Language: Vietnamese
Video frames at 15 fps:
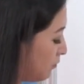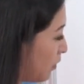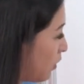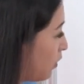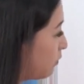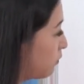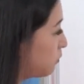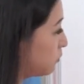
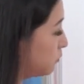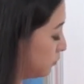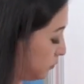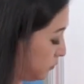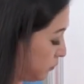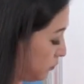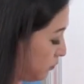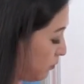1,
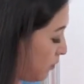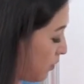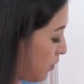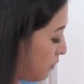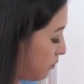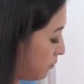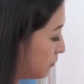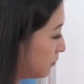
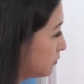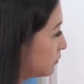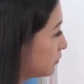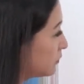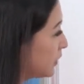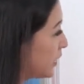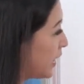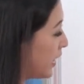1,
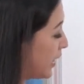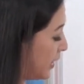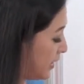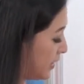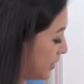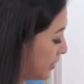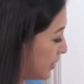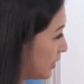
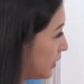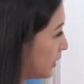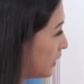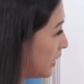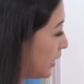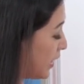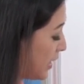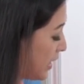2,
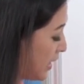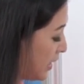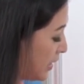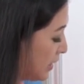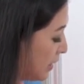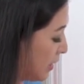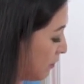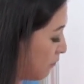
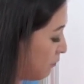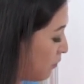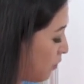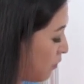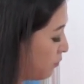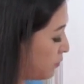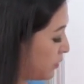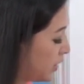2,
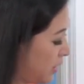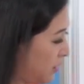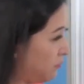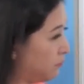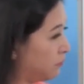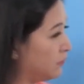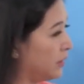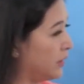1, 0.